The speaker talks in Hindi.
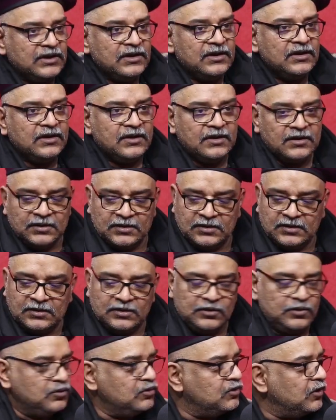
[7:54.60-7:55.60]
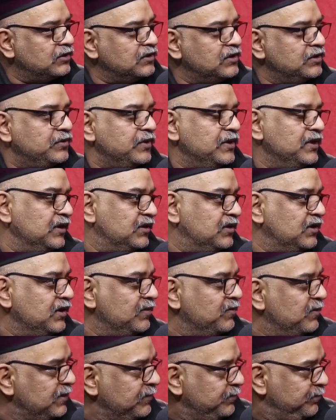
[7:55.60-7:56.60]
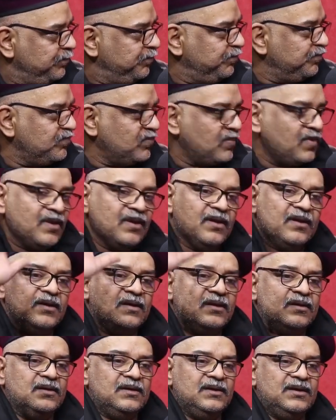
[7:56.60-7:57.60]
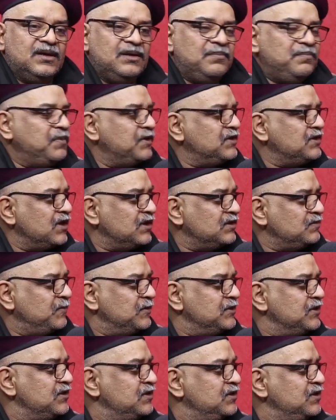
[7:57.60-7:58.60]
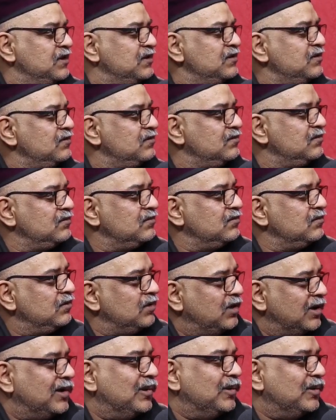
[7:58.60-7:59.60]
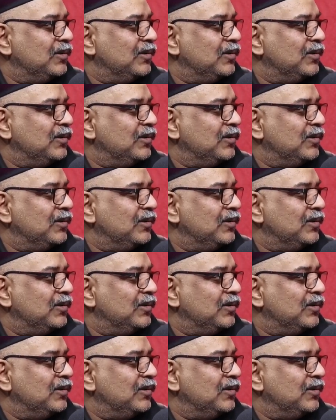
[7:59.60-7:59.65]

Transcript: की 2023 में ये 50-25 दिन रख